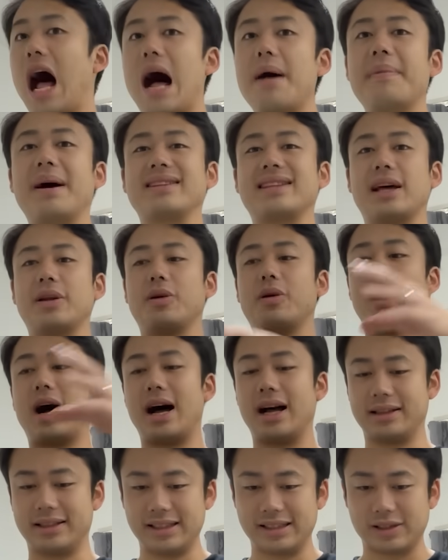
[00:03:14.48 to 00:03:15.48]
あまたの
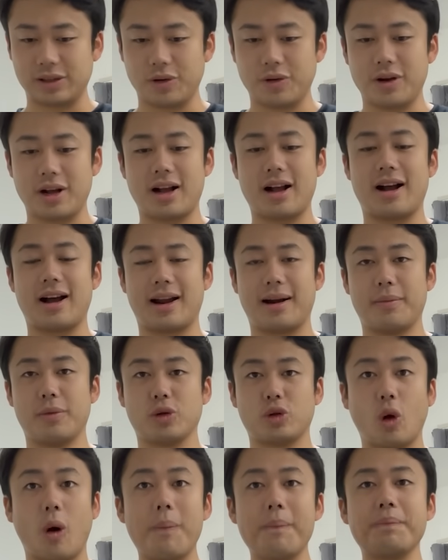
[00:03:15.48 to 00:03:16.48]
アーティストの中から
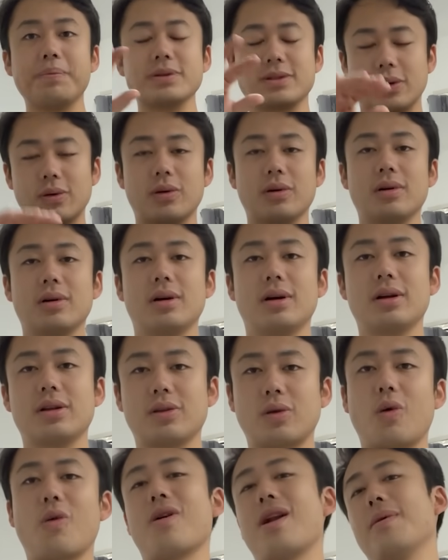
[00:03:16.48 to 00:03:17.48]
もうトップ層
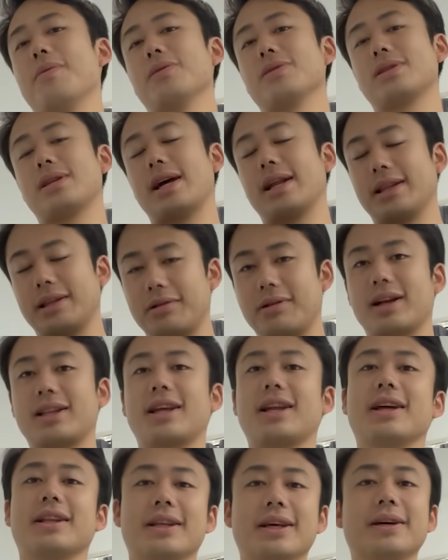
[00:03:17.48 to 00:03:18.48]
とコラボされてる
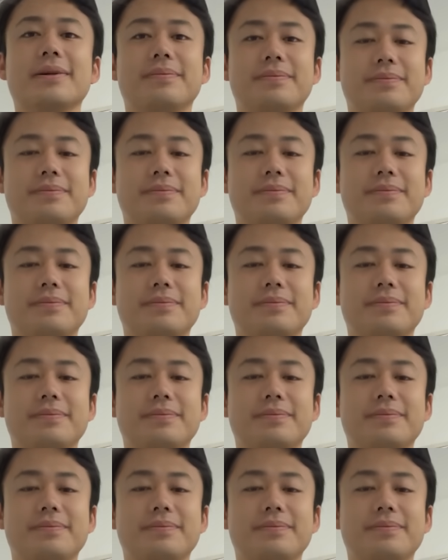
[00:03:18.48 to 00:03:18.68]
方なんで、